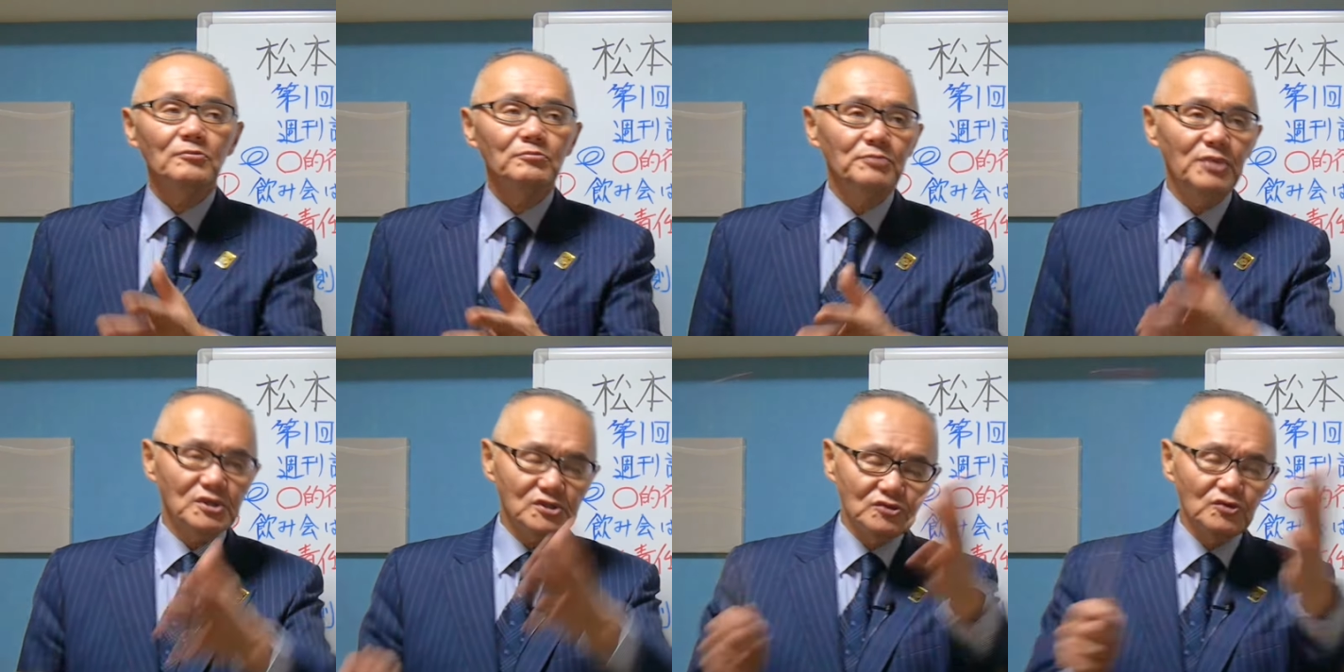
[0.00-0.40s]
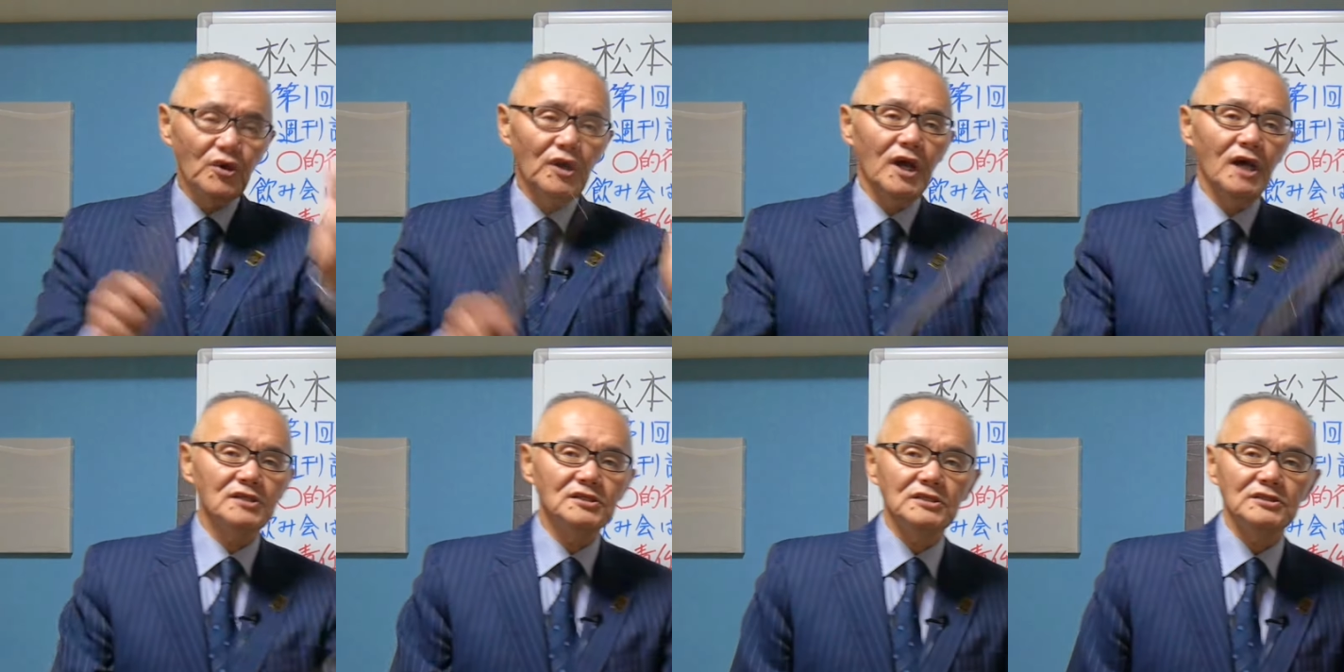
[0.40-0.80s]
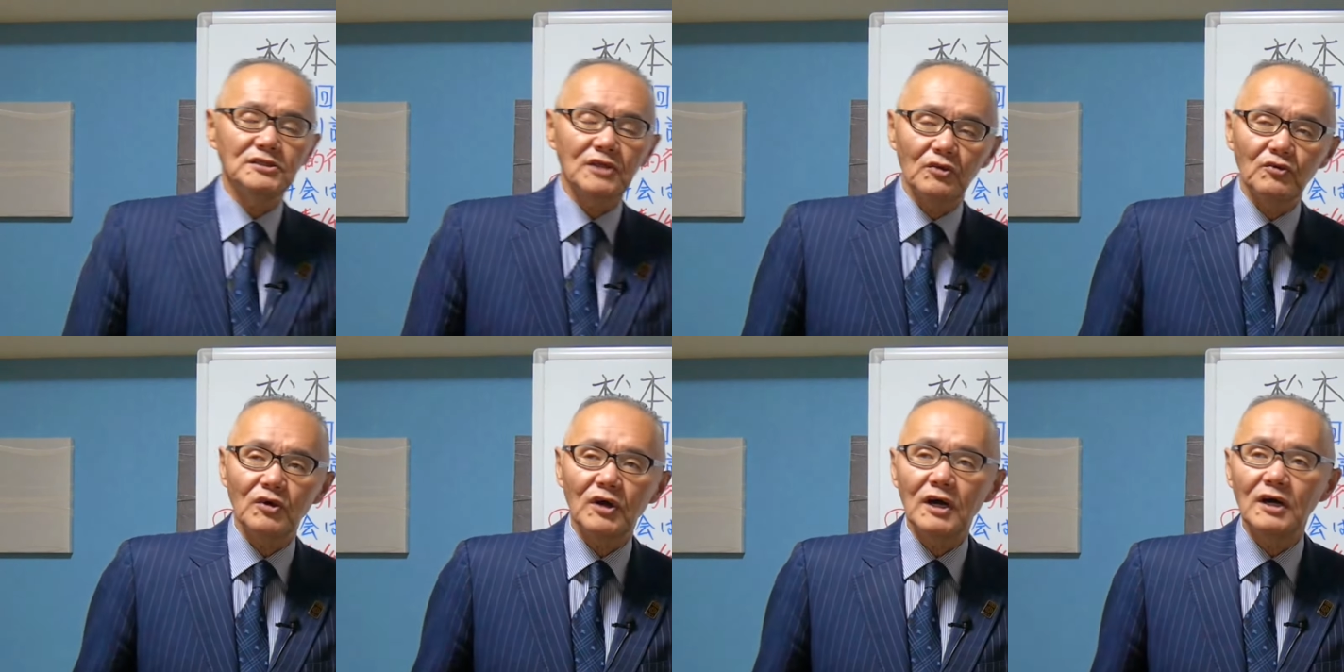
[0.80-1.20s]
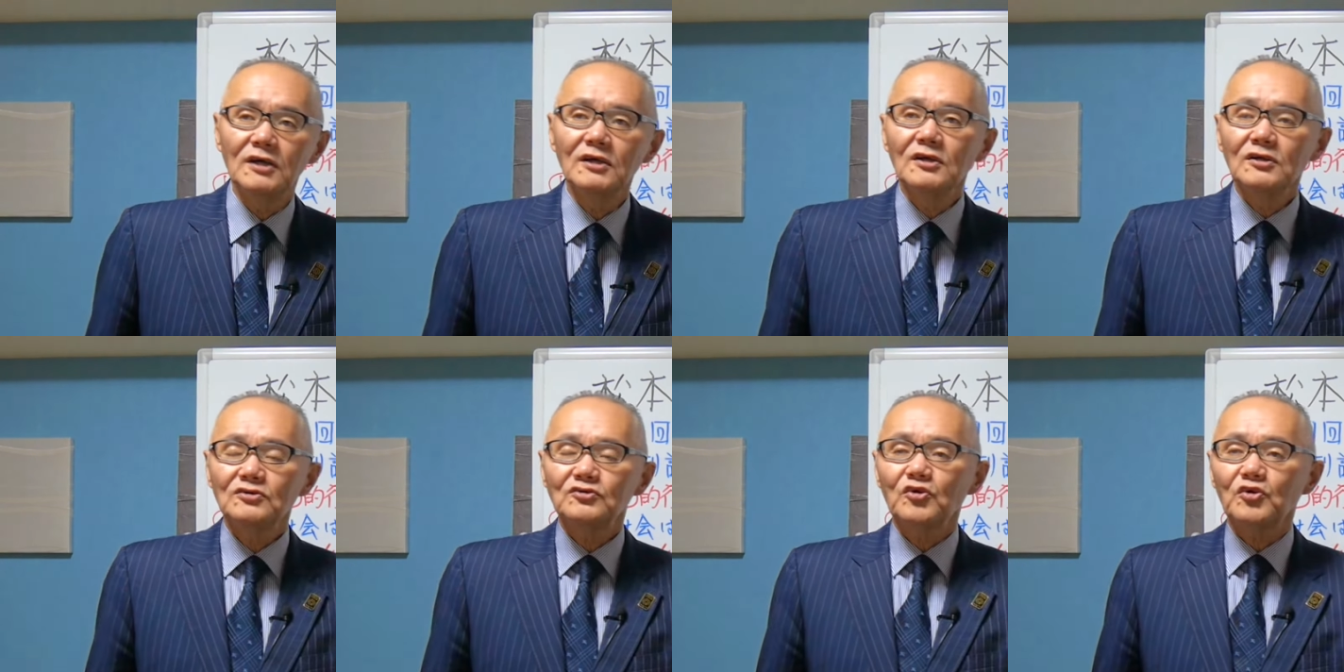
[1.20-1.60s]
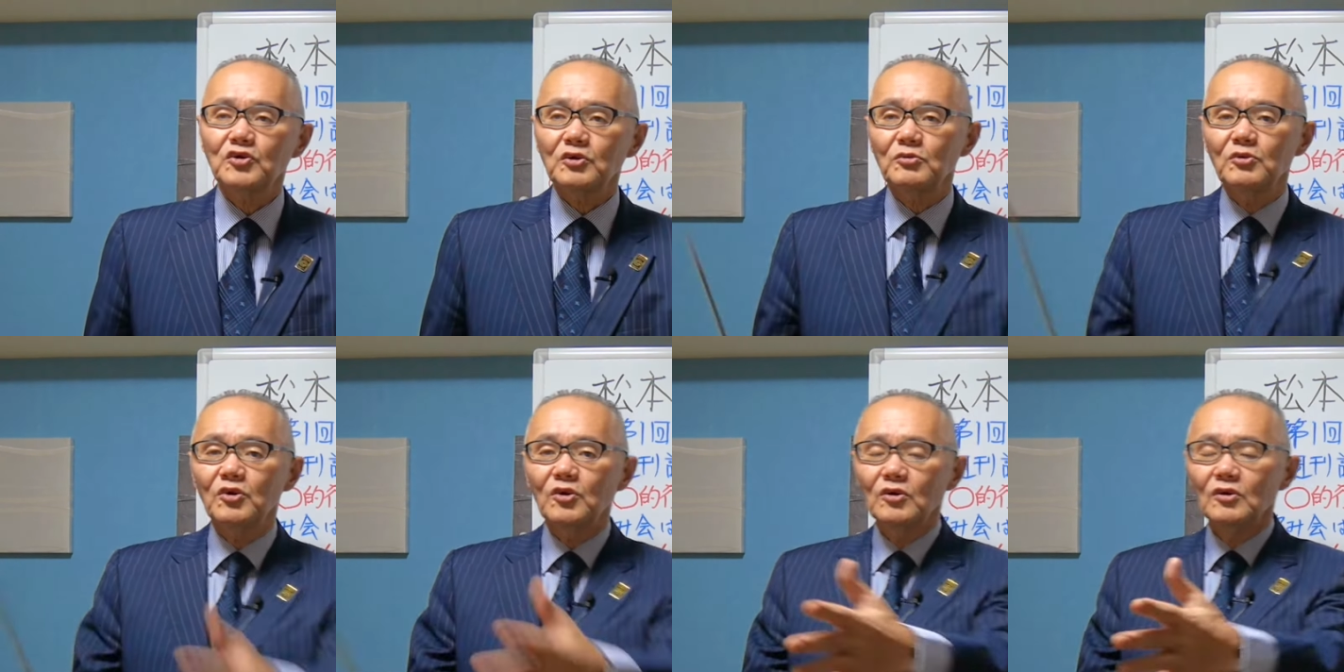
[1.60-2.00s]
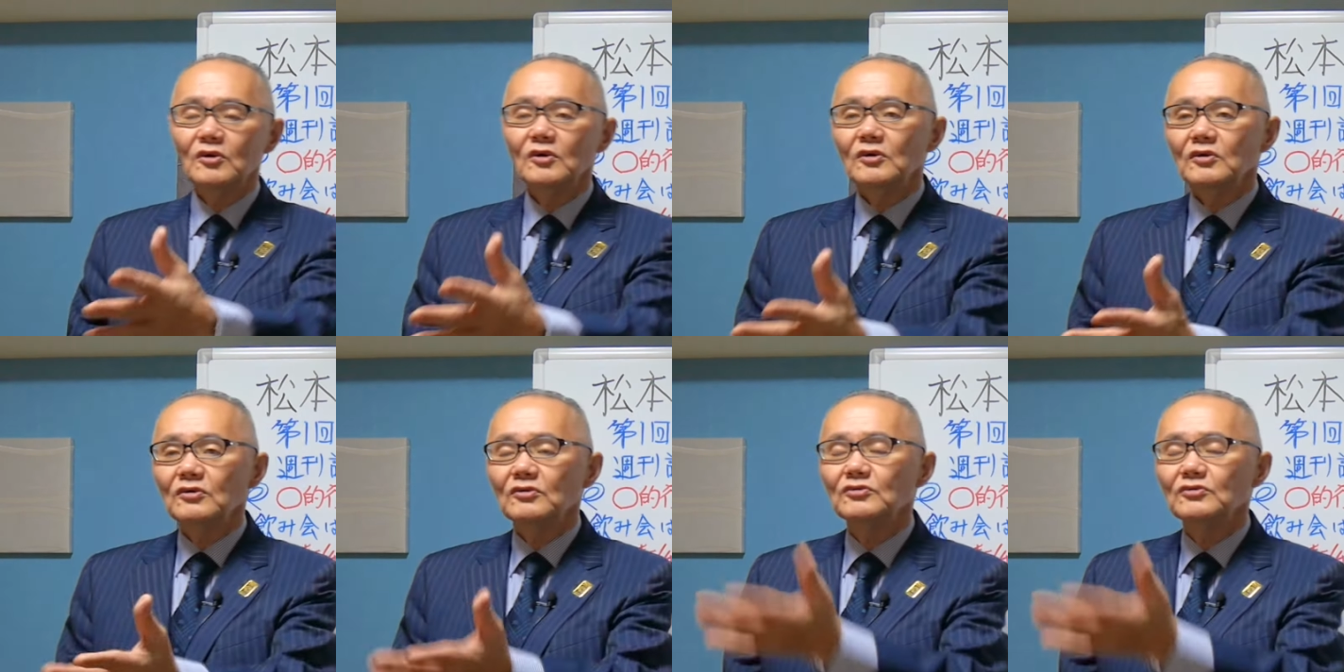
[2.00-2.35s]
別の部屋に行ったのかそれとも、